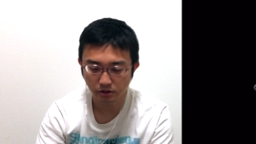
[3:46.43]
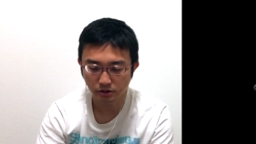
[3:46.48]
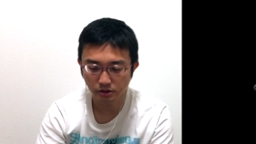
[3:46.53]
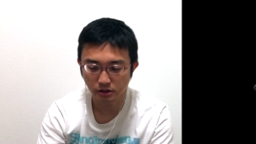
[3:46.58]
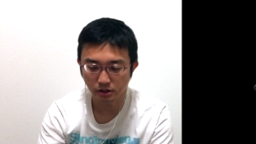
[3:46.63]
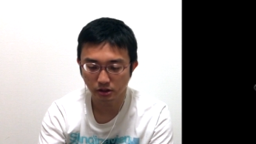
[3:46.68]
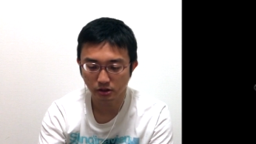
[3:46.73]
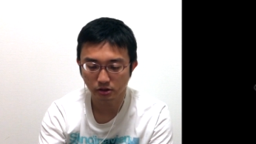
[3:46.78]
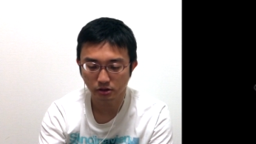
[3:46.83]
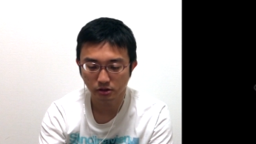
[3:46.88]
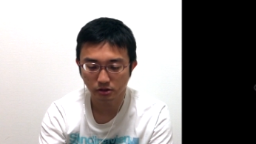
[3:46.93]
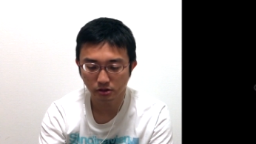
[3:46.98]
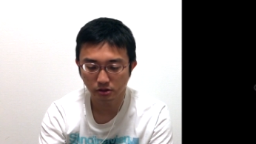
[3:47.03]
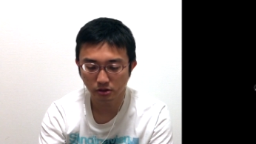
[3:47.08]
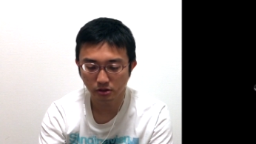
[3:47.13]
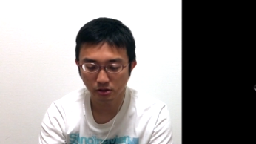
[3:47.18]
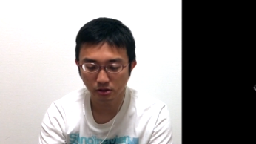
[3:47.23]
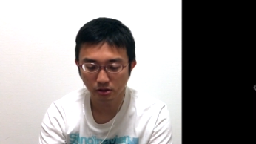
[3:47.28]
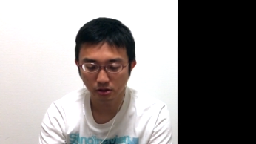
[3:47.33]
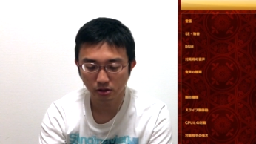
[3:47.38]
設
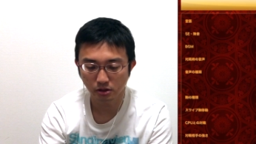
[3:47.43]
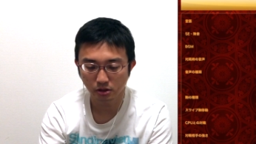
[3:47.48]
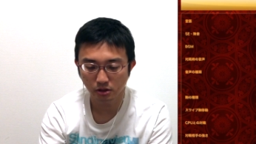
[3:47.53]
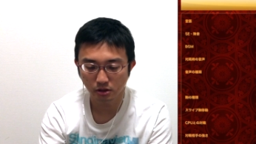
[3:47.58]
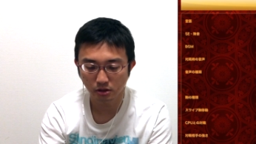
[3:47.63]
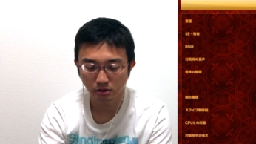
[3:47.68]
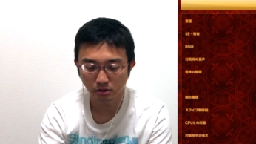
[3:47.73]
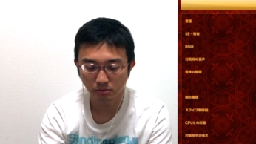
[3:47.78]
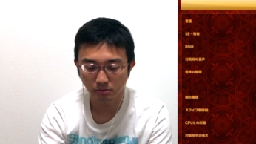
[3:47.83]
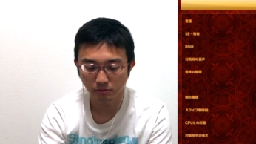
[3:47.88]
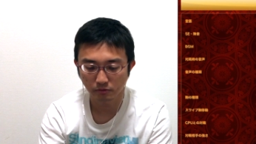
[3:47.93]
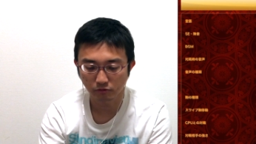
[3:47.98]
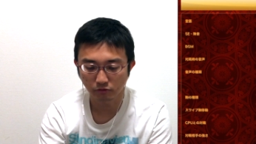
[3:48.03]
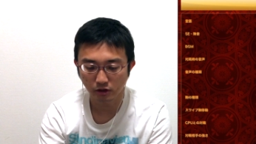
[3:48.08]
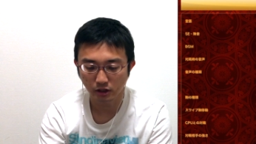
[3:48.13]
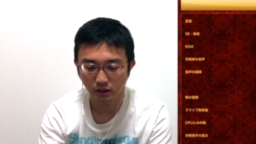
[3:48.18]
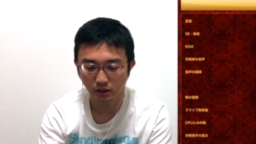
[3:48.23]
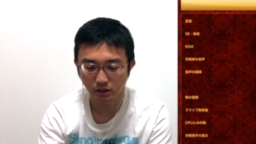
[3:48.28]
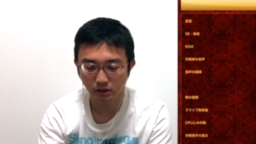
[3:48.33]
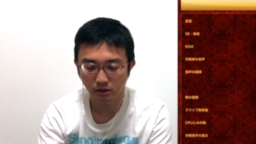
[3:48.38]
定
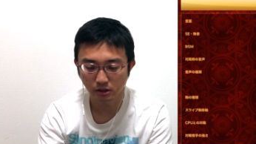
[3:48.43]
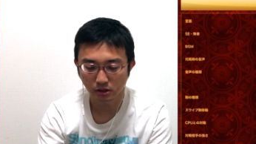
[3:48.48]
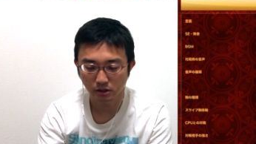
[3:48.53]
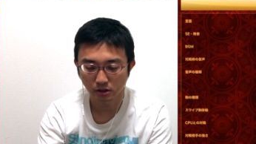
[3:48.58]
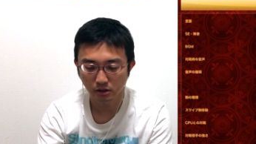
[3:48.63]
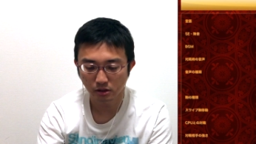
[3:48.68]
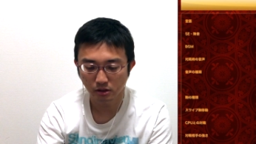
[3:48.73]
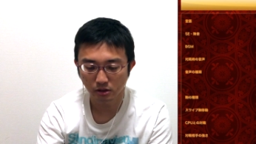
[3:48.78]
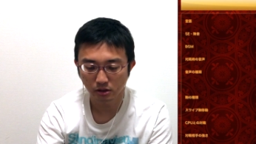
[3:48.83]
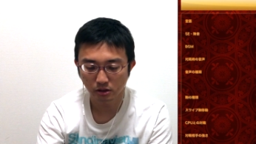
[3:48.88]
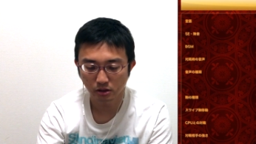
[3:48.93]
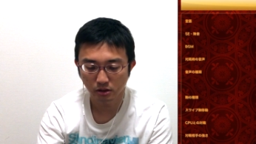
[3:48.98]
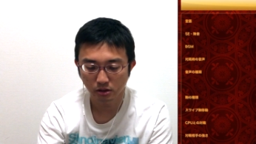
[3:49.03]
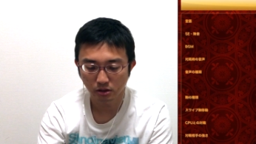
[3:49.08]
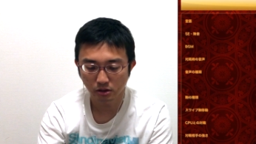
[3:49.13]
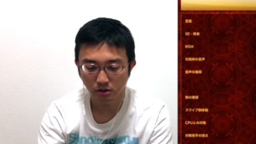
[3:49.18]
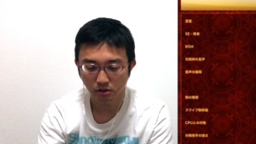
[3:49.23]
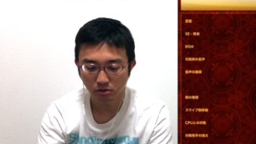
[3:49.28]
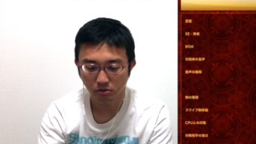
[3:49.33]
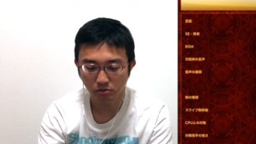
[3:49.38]
は、
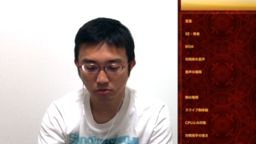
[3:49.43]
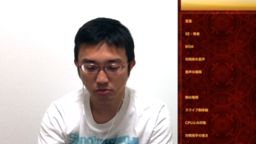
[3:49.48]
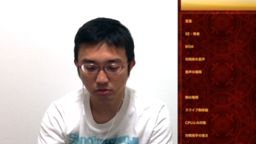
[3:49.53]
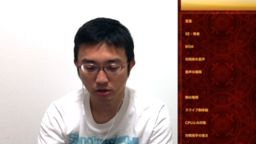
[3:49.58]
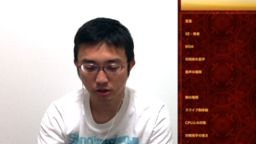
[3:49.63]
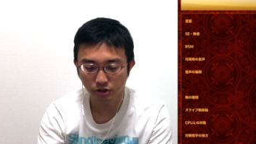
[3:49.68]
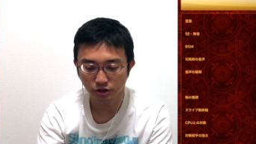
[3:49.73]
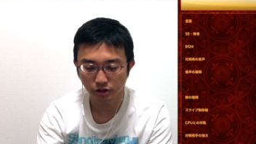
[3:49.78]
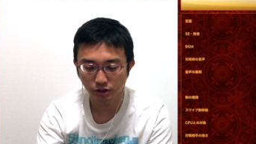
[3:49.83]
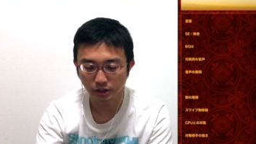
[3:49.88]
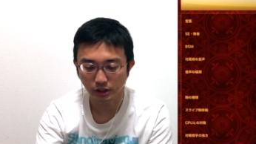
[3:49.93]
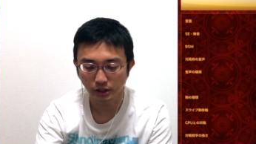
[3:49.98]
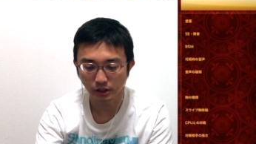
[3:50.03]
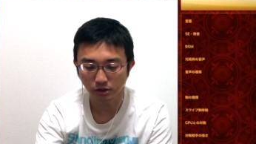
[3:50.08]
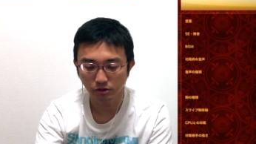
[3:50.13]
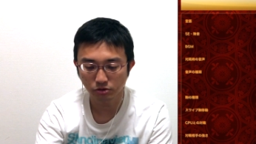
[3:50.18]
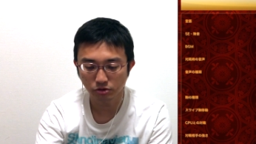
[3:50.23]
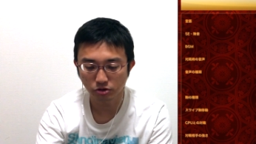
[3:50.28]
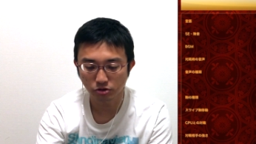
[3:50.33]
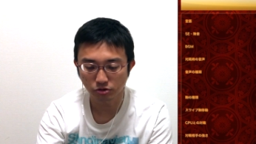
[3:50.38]
今回じゃあ
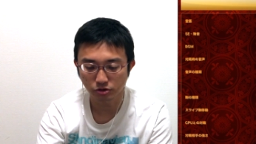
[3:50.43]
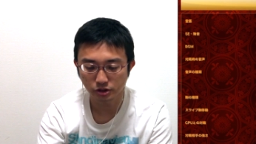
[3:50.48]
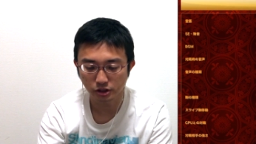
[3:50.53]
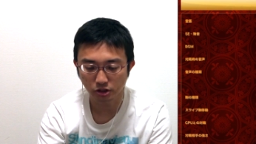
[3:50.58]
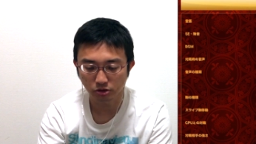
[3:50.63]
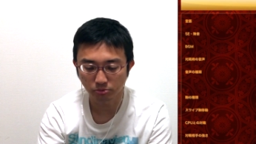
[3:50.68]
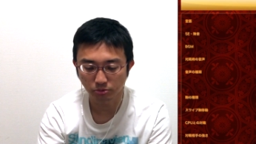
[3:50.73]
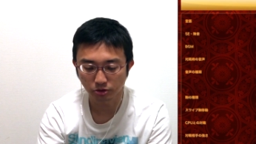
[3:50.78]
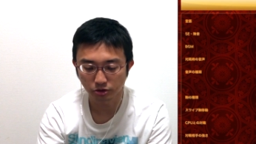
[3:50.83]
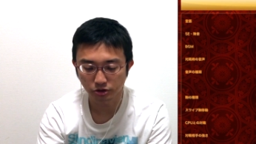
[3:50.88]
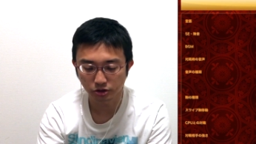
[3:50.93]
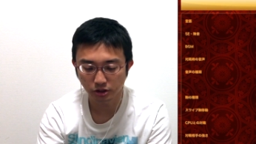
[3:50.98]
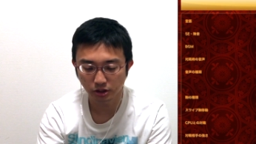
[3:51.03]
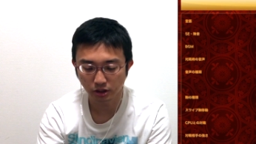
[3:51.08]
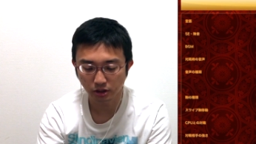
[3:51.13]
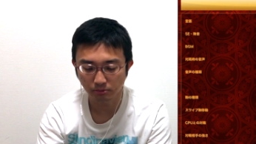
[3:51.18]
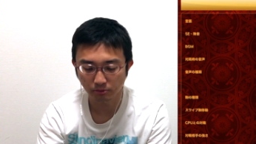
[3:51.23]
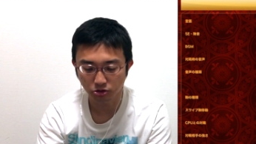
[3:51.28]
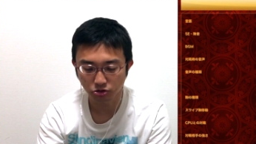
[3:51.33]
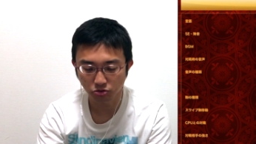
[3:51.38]
谷口ゆきさんのボイス
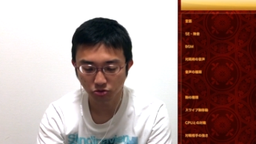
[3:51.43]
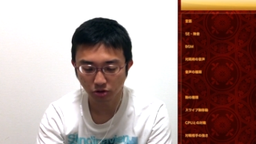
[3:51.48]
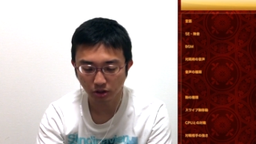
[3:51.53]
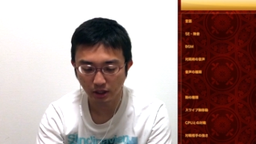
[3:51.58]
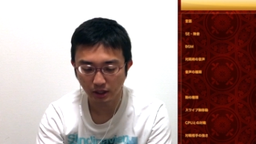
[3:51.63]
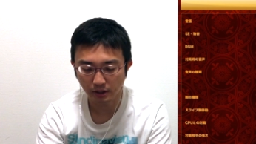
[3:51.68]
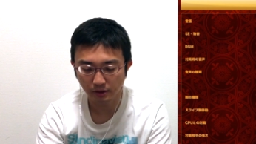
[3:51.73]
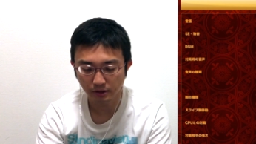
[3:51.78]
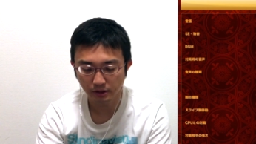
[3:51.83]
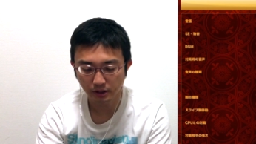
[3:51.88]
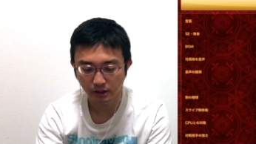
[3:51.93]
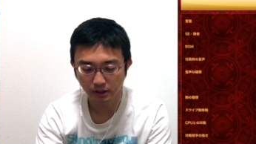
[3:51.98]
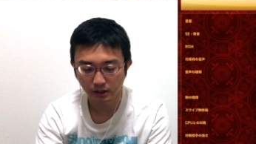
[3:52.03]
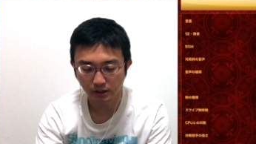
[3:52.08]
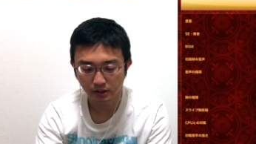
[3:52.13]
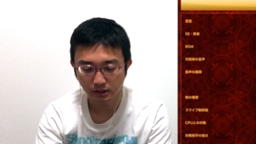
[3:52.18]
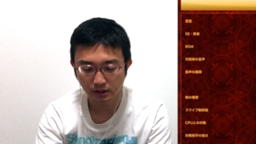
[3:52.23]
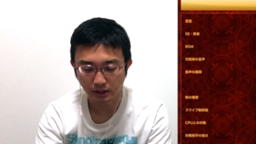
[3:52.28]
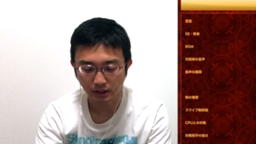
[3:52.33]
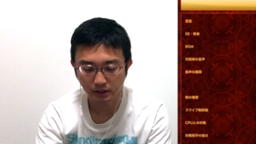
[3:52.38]
でいきましょうか。
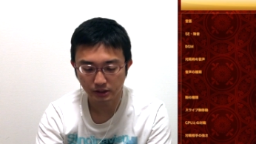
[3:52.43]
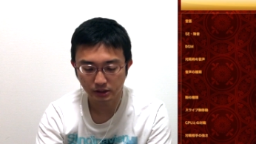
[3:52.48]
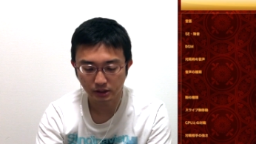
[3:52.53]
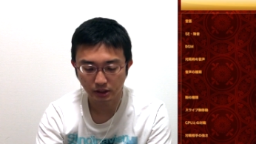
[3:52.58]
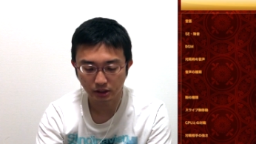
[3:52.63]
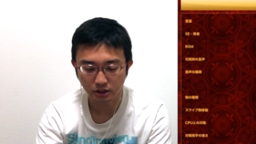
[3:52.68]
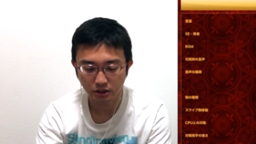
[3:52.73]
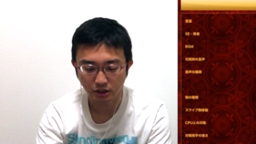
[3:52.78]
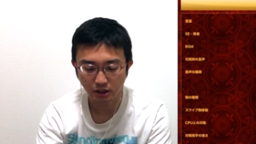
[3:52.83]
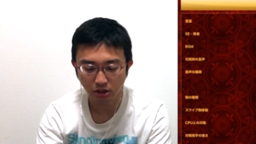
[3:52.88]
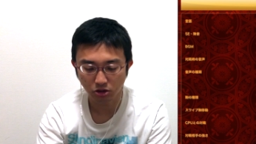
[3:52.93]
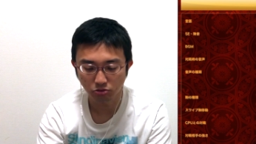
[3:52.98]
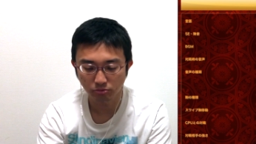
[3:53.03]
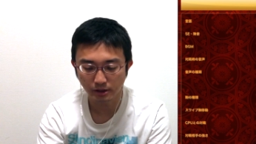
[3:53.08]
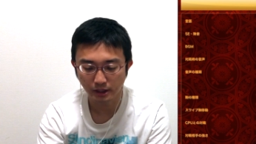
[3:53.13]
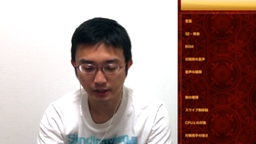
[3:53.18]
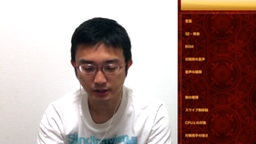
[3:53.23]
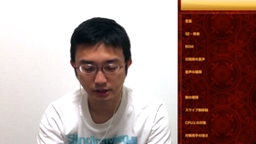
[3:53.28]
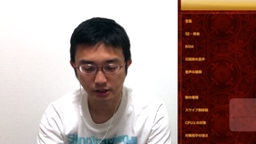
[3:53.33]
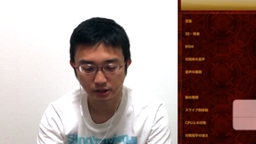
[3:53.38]
対戦しないお
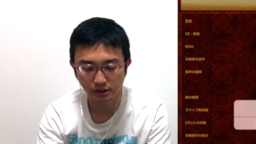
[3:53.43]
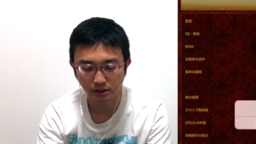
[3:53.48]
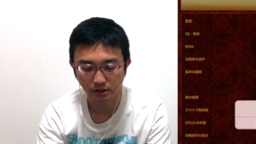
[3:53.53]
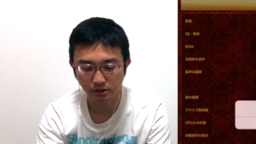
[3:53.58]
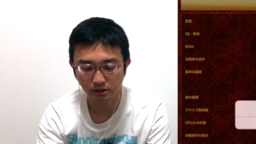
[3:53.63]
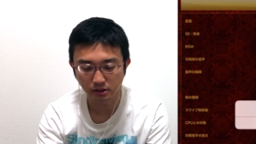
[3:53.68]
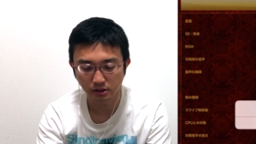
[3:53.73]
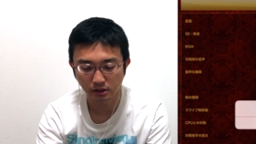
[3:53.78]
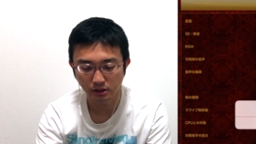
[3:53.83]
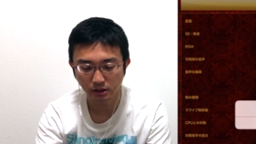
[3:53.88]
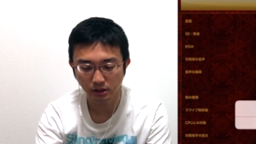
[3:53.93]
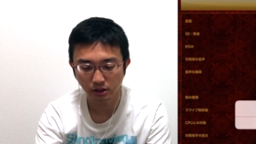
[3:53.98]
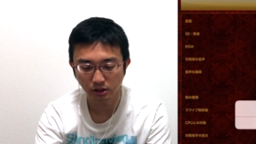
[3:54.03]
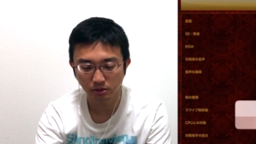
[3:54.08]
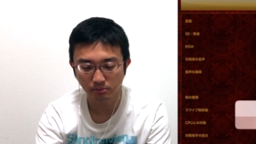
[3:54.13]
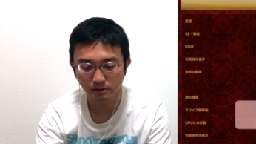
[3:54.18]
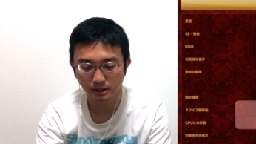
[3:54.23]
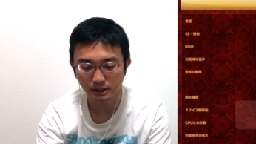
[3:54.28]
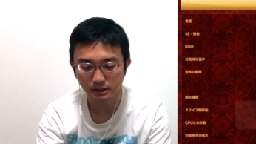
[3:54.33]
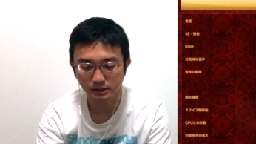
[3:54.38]
任せ設定で
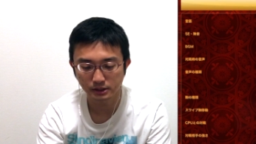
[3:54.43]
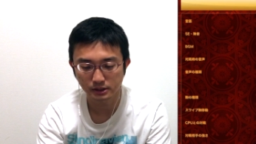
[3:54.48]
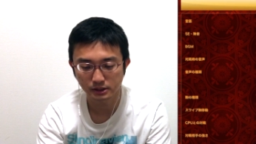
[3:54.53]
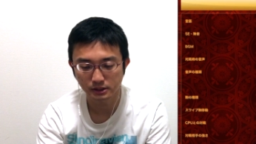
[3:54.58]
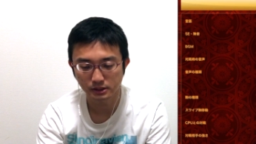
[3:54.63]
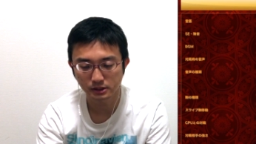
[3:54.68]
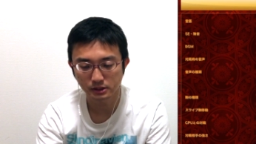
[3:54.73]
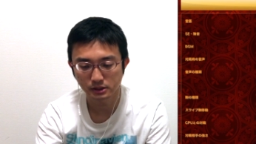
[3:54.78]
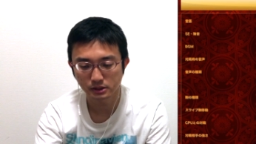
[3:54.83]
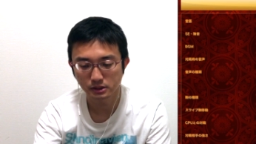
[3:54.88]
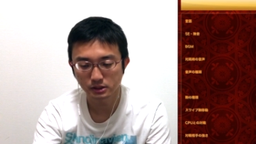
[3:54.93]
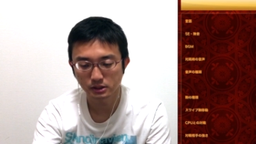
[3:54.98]
いきます。